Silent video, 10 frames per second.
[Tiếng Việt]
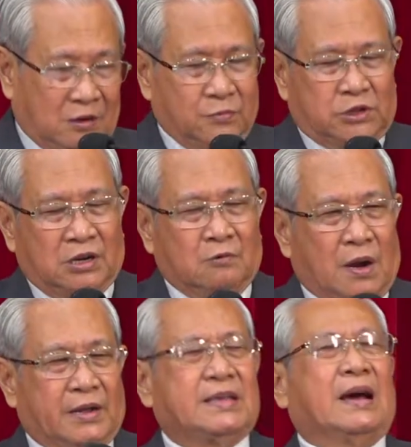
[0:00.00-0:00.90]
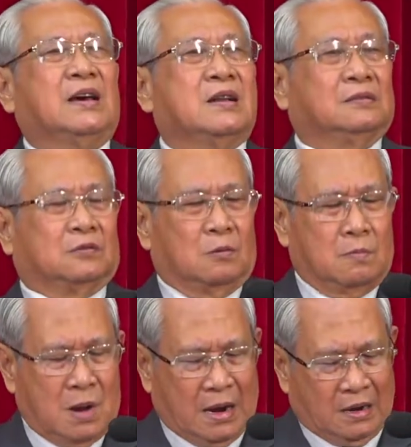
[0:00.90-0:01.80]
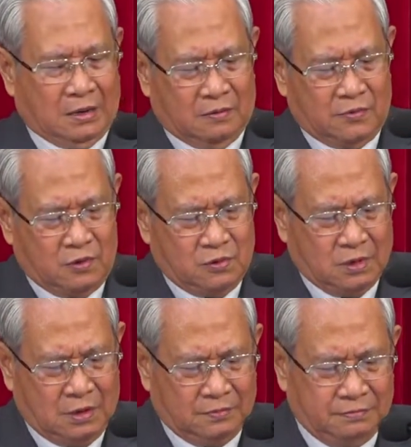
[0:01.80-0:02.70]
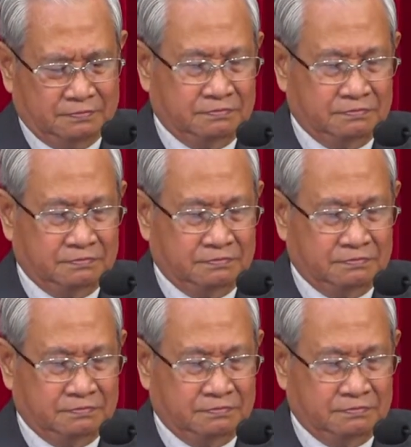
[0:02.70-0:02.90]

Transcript: trong sự quản lý gia đình của mình ở trong Chúa,